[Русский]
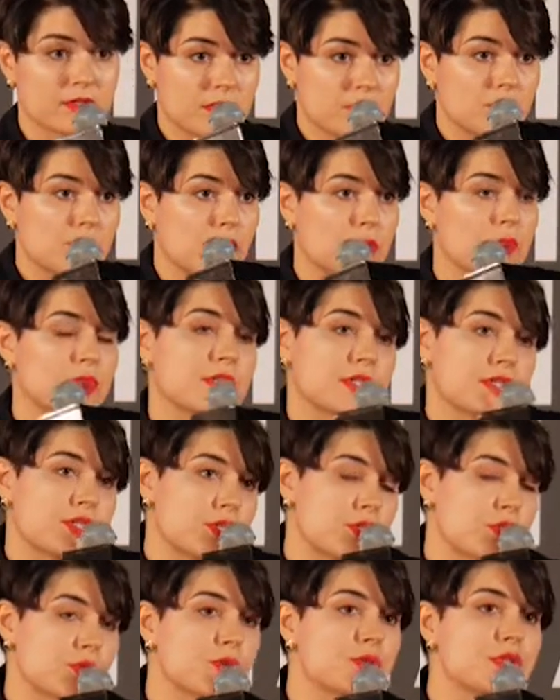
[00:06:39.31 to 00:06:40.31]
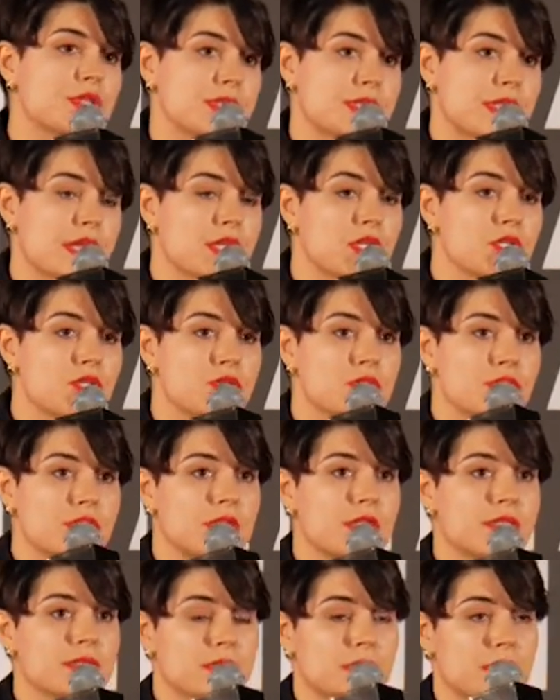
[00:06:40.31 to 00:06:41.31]
ну, как бы традиционно, исторически
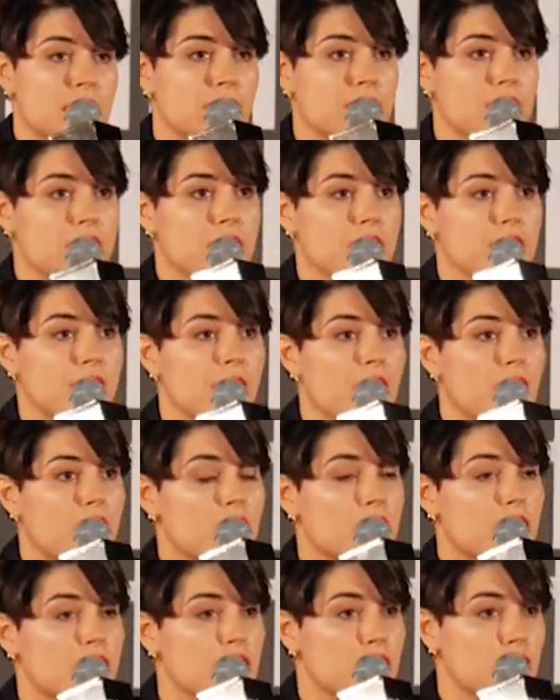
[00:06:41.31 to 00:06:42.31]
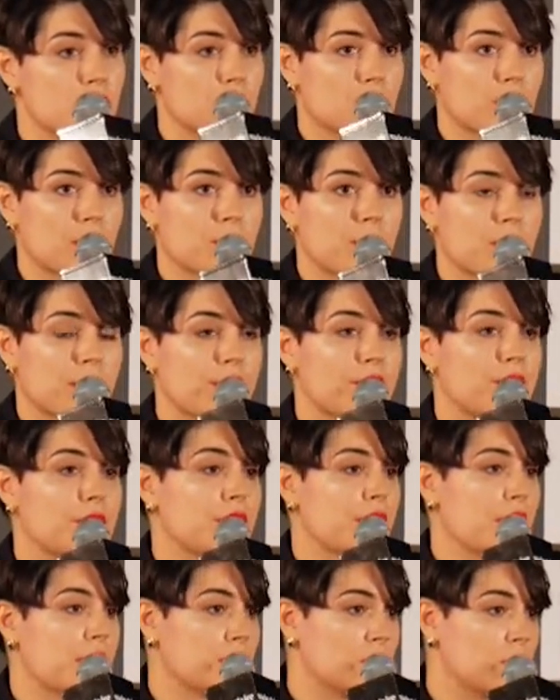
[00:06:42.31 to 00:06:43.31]
да, заставали женщину, как правило,
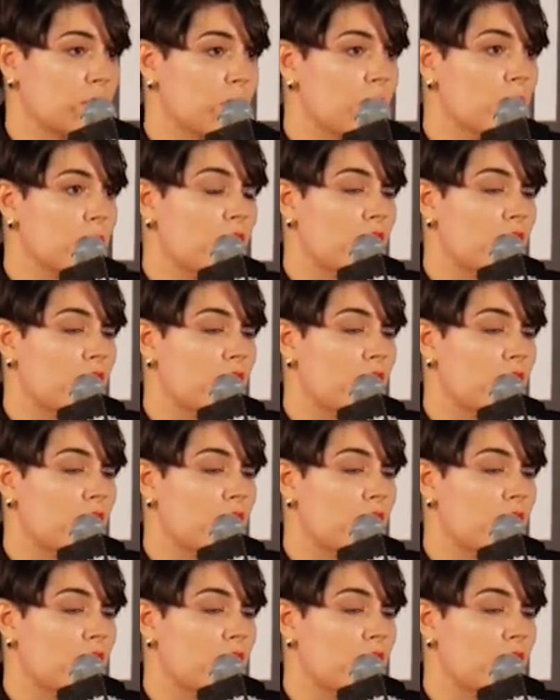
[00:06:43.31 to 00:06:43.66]
не одну,